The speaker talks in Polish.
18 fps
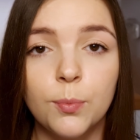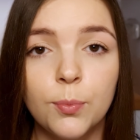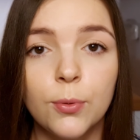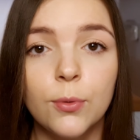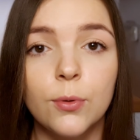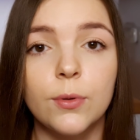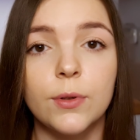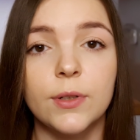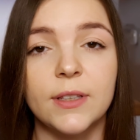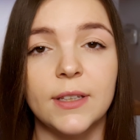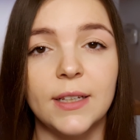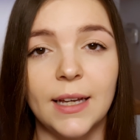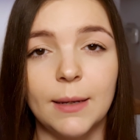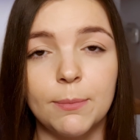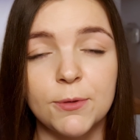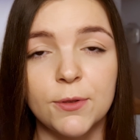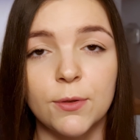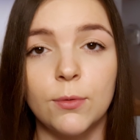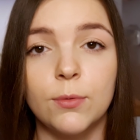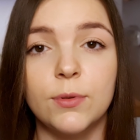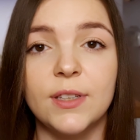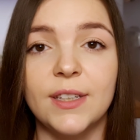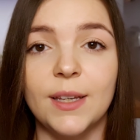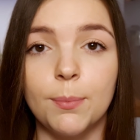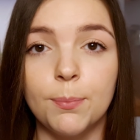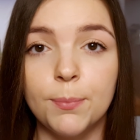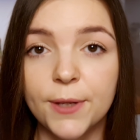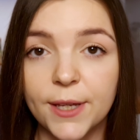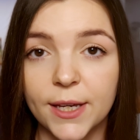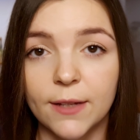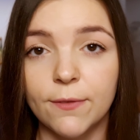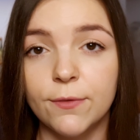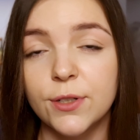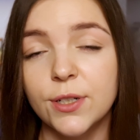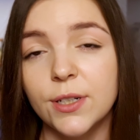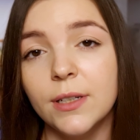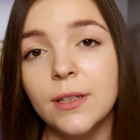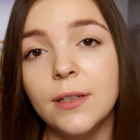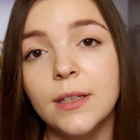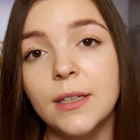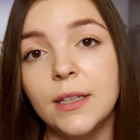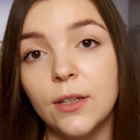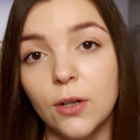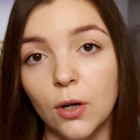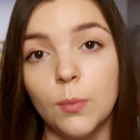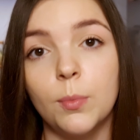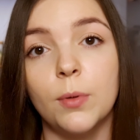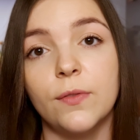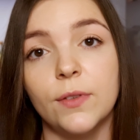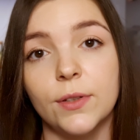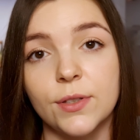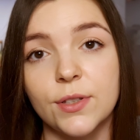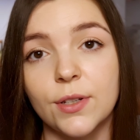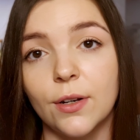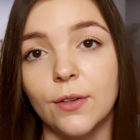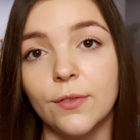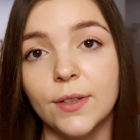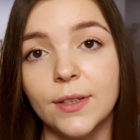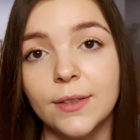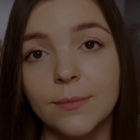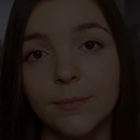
punkt absolutnie pierwszy i obowiązkowy.